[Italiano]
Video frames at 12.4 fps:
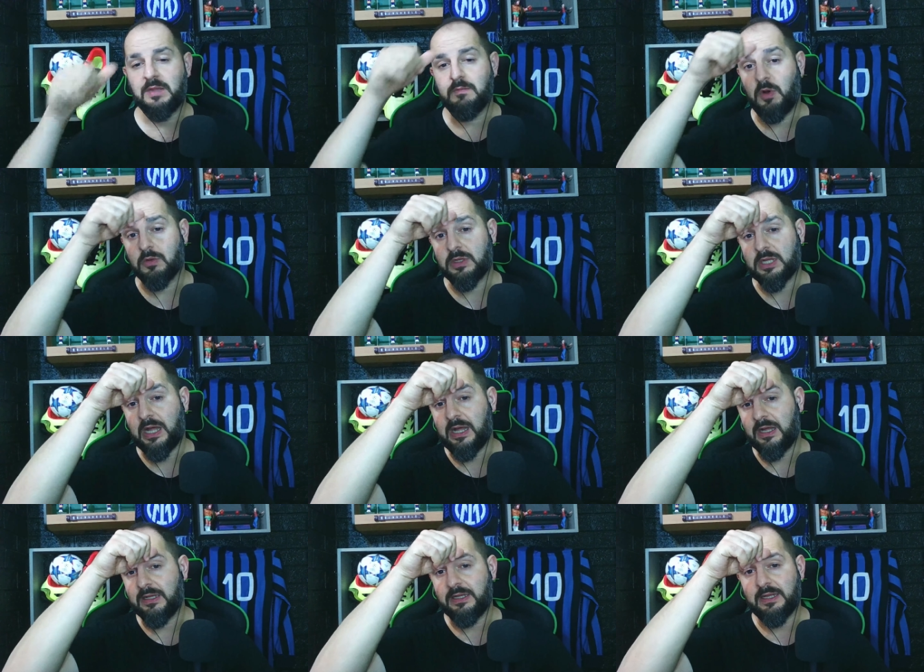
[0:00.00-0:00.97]

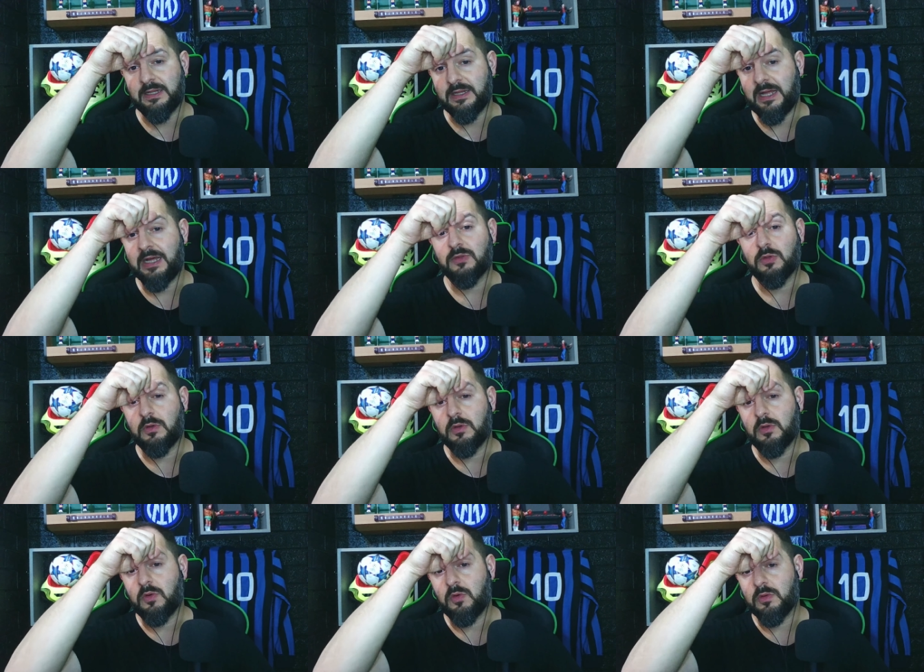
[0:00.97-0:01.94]
Motta è
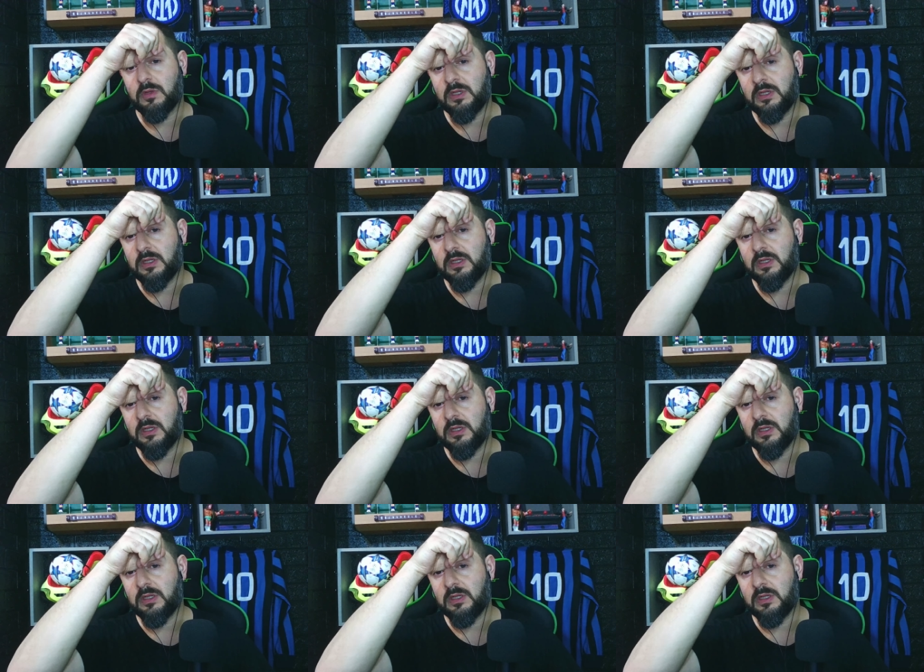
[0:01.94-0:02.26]
andato con,